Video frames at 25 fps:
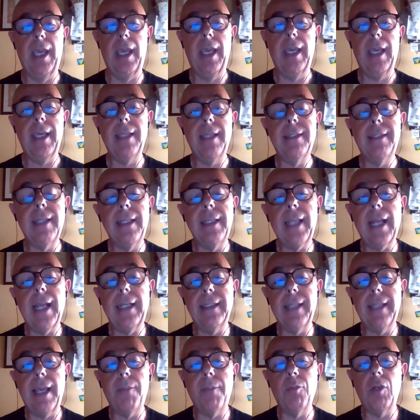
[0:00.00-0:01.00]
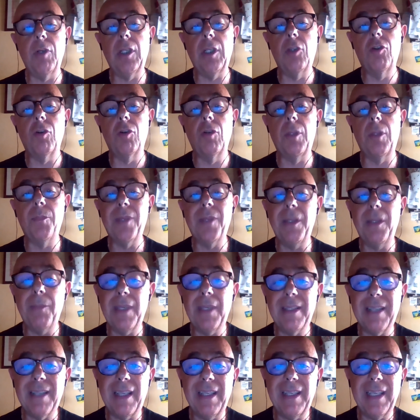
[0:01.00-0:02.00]
I segnali deboli sono i primi
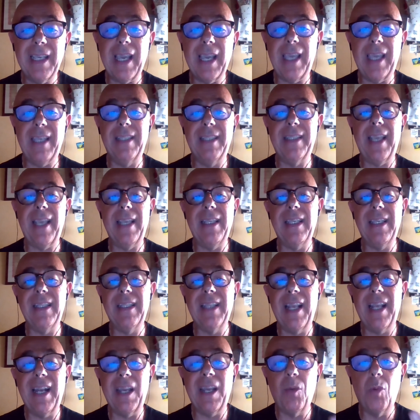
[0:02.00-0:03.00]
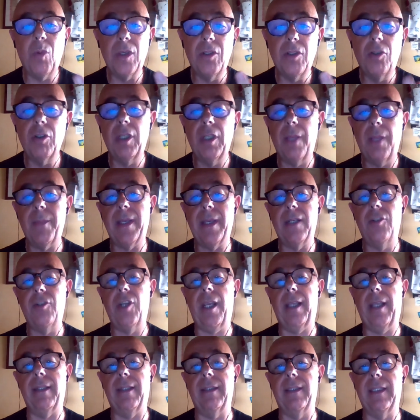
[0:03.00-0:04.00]
segni, i segni delle questioni
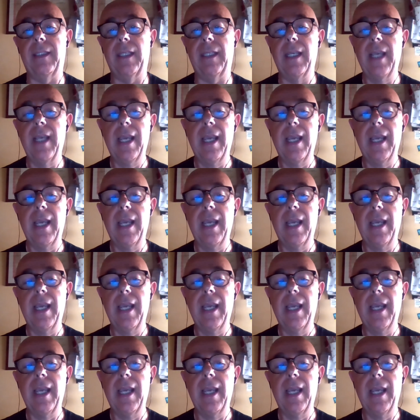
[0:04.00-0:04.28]
emergenti.